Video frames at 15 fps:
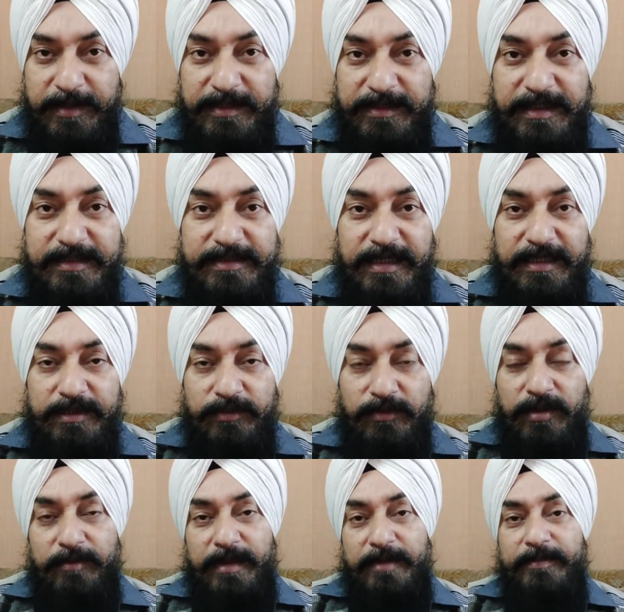बात की जाए तो
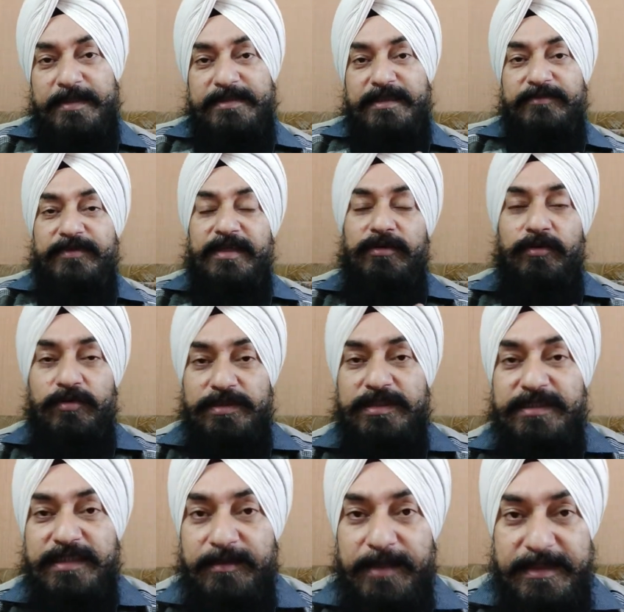हमारे पास सिर्फ ये दो
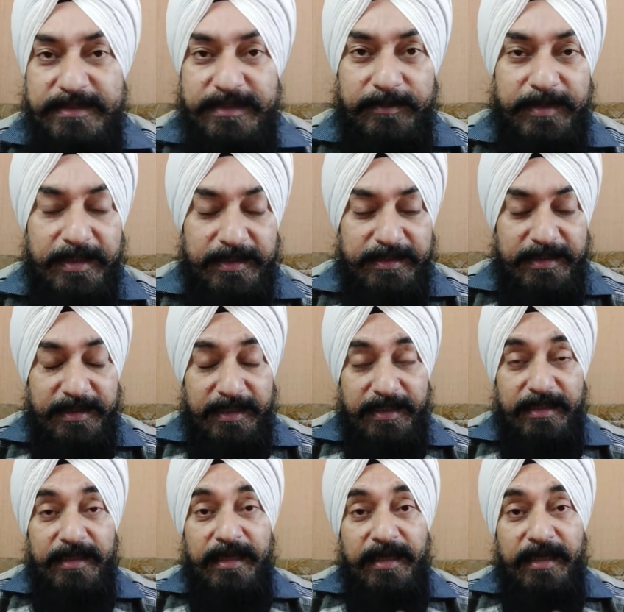चीज़ें हमारे सामने आती हैं